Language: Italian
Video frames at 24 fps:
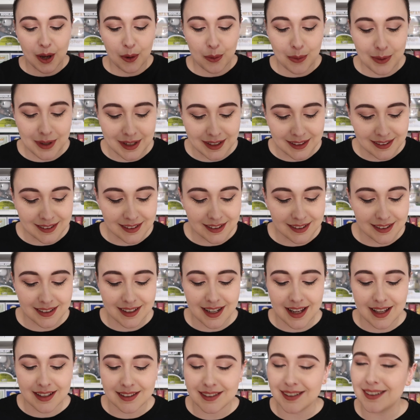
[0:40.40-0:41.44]
quindi
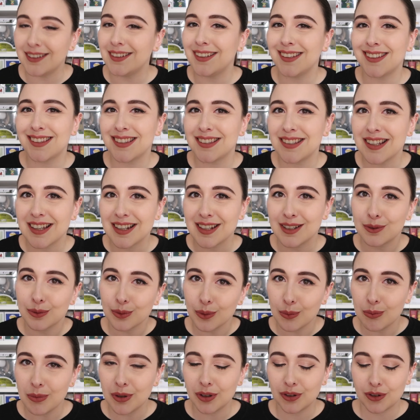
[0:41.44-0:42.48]
direi di iniziare
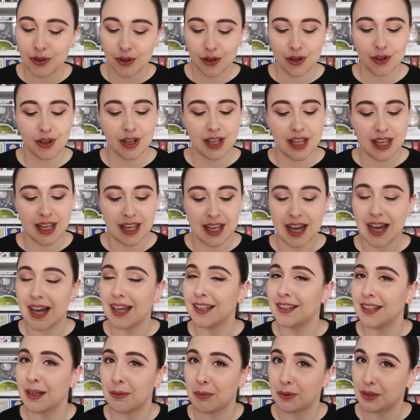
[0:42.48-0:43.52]
subito e
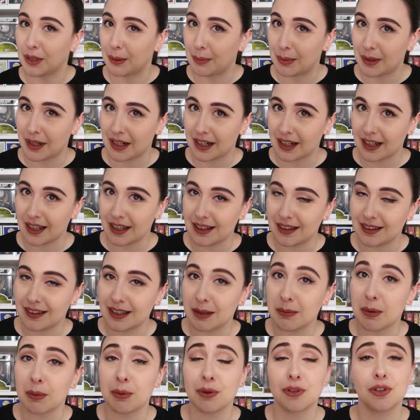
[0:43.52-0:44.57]
andiamo ad aprire
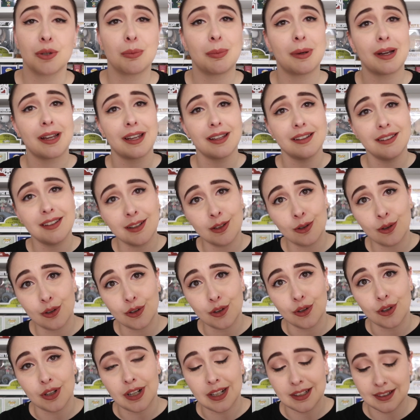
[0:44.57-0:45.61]
insieme questo pacchettino
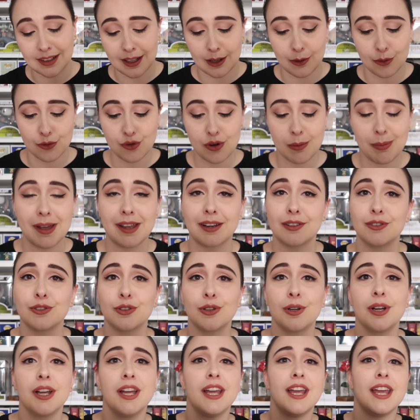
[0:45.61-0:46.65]
io in realtà l'ho già
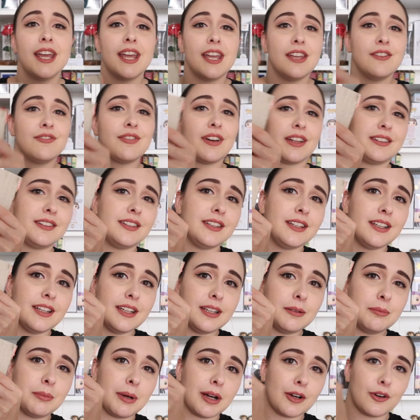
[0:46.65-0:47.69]
aperto e infatti
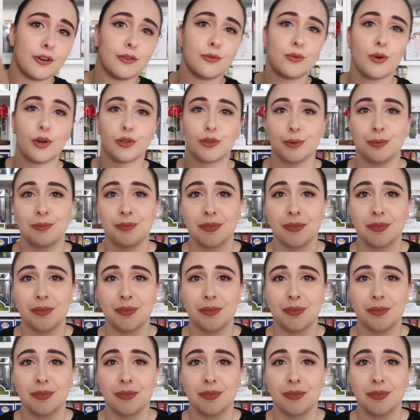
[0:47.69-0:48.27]
il pacco è vuoto